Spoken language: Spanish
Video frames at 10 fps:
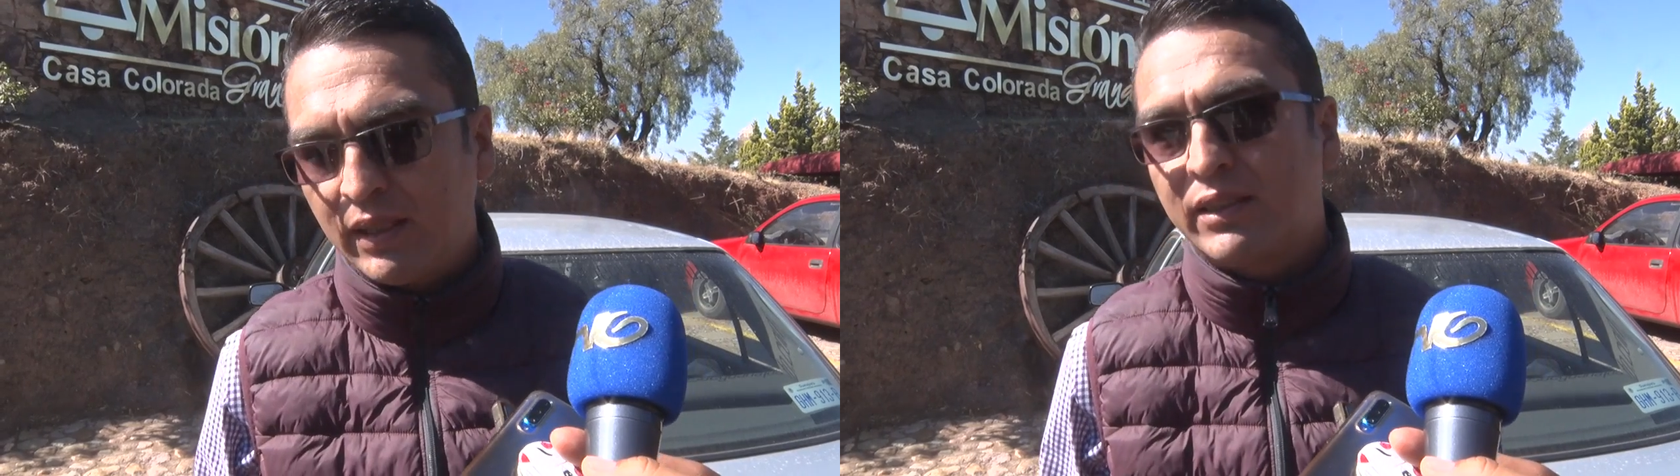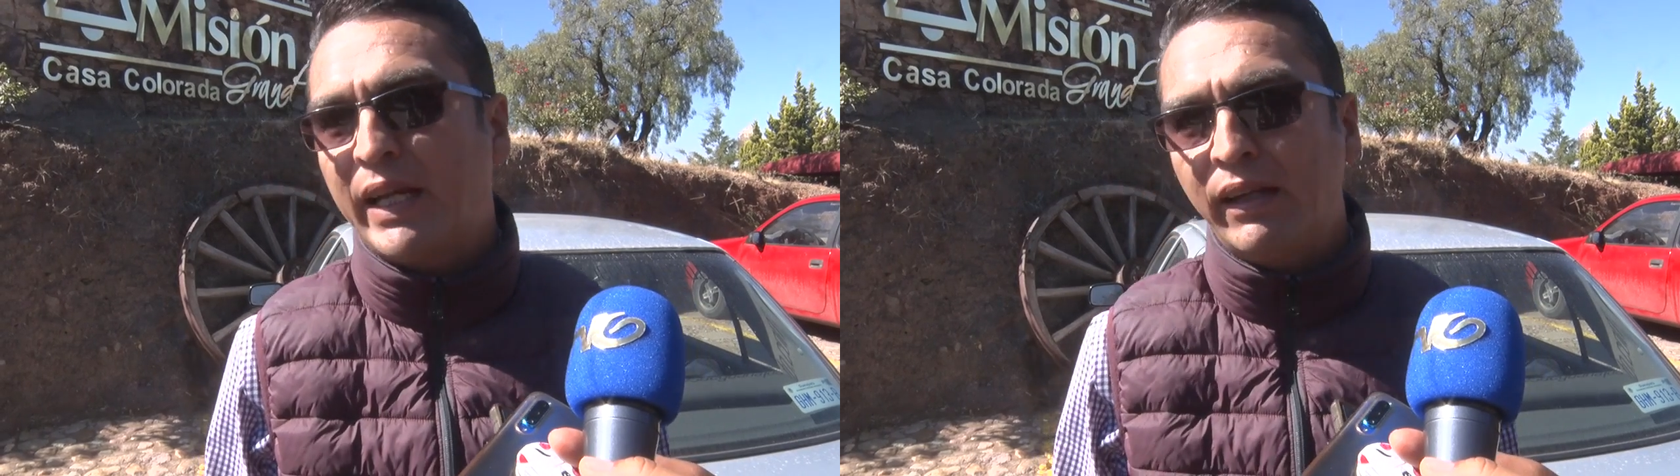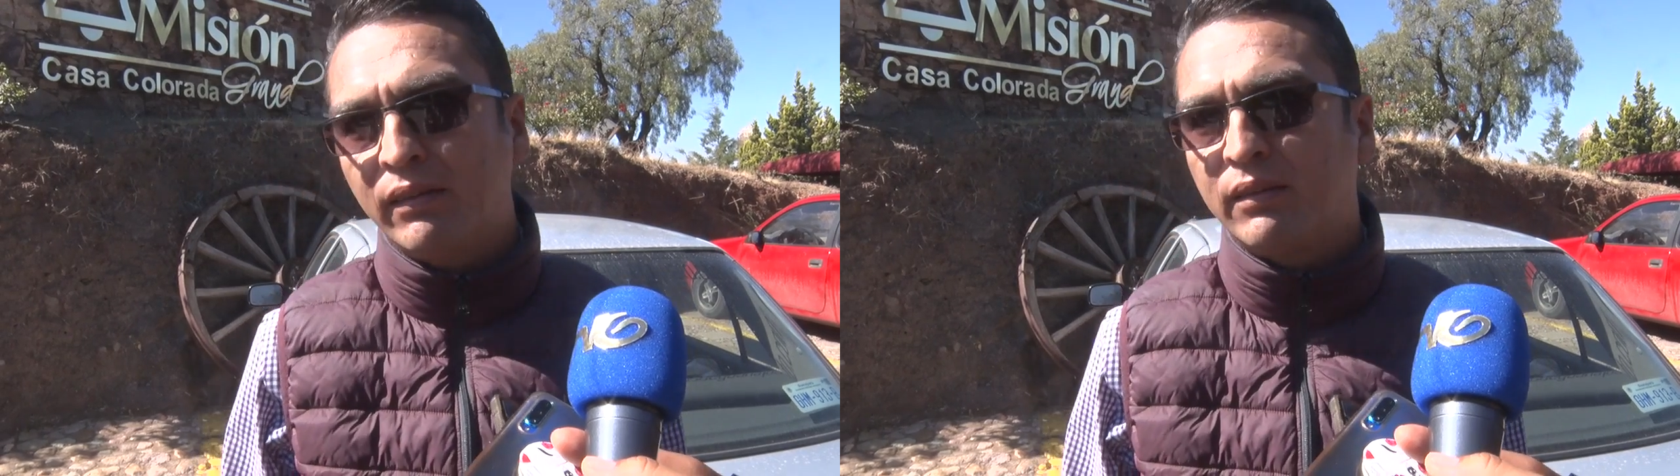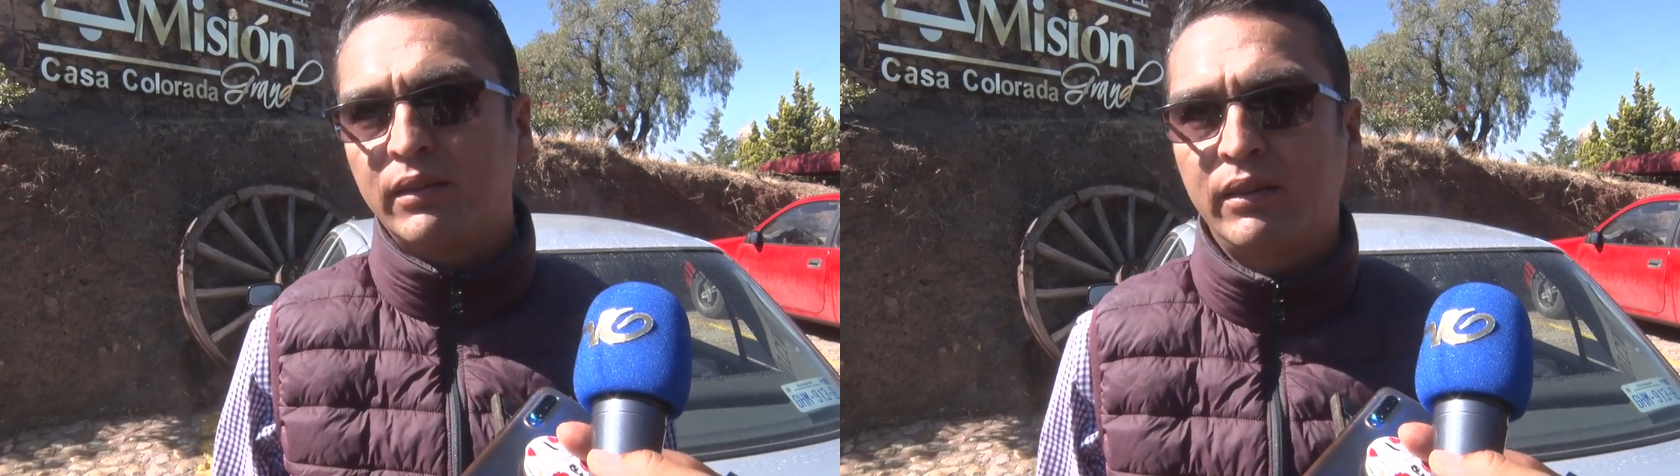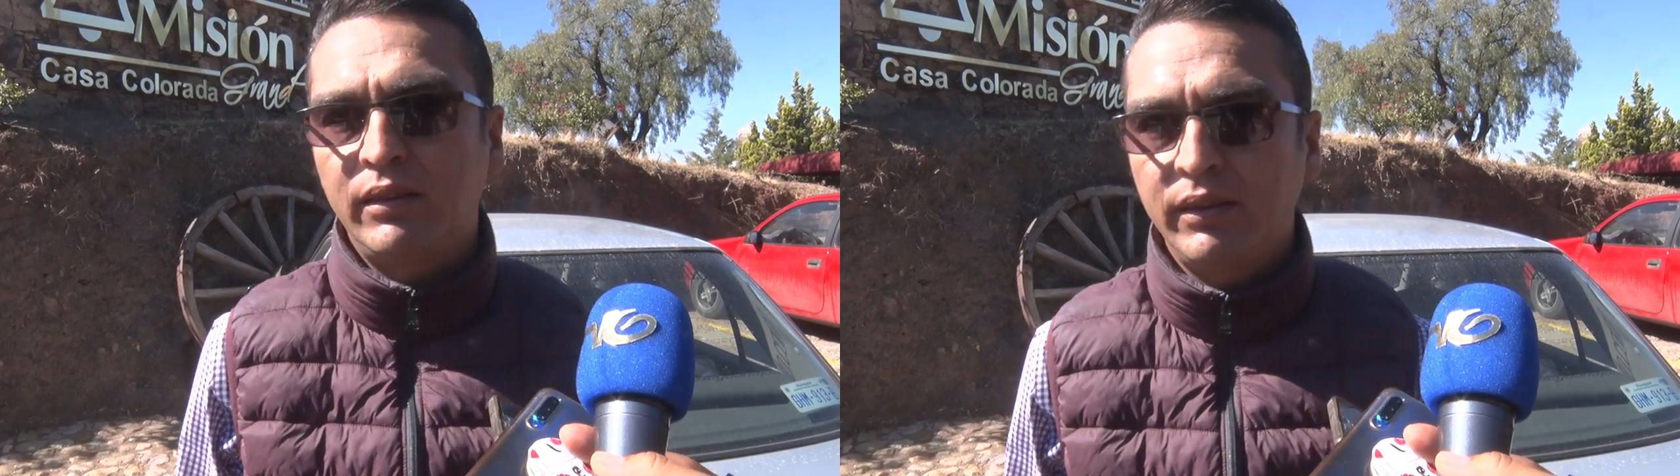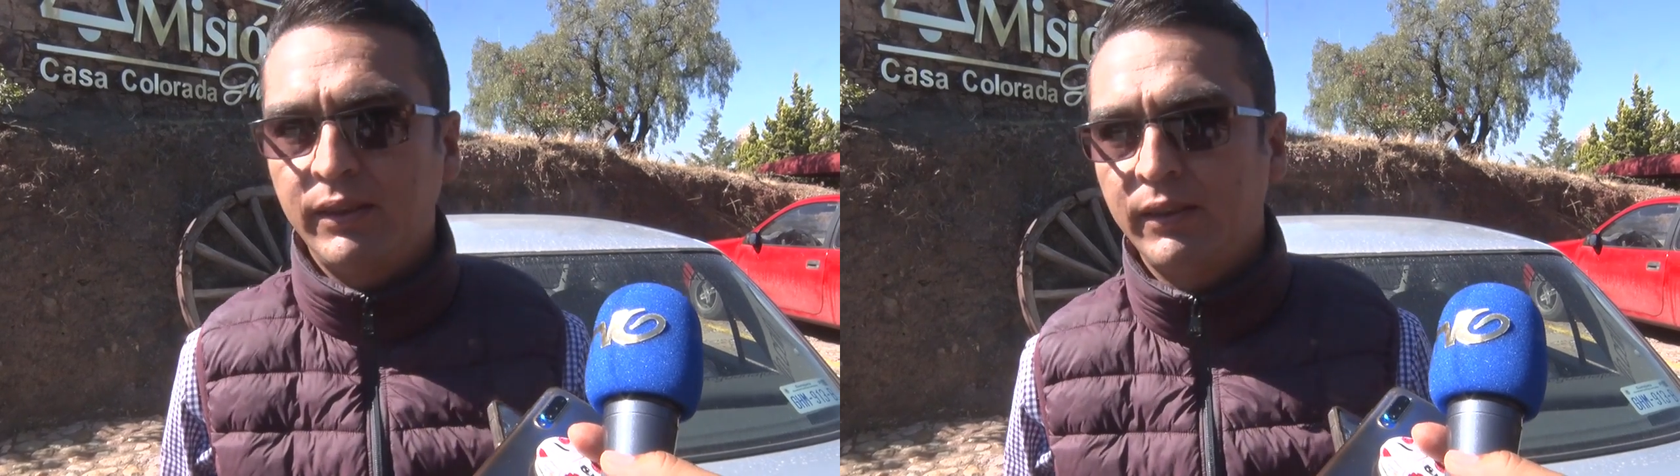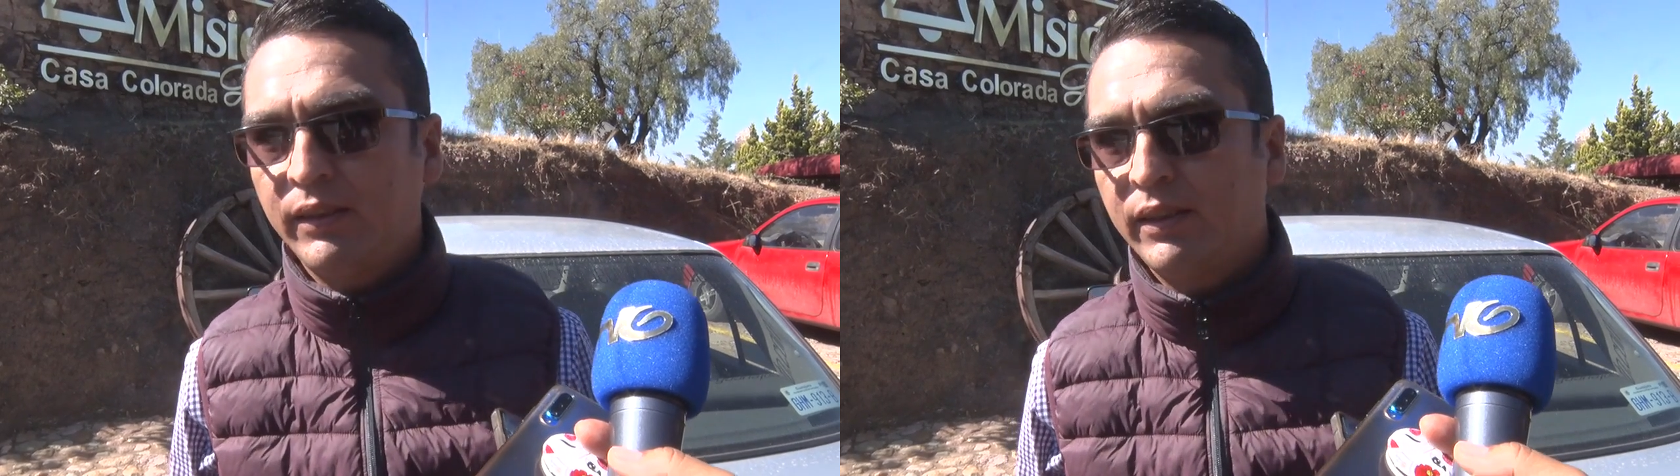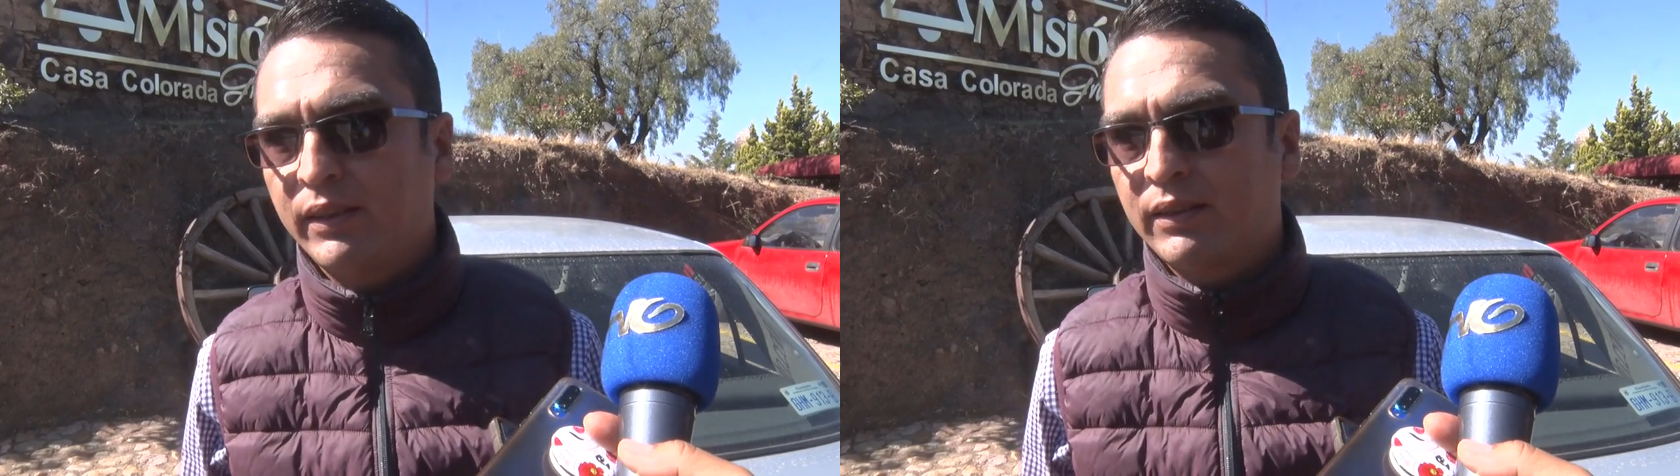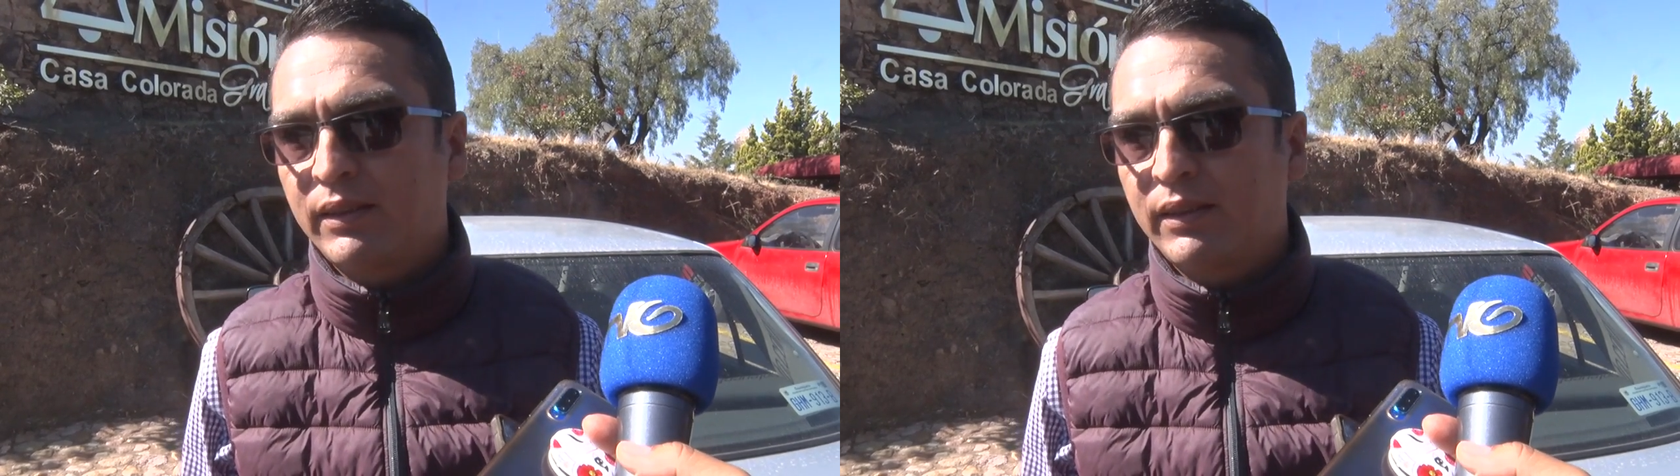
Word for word: al 100 y,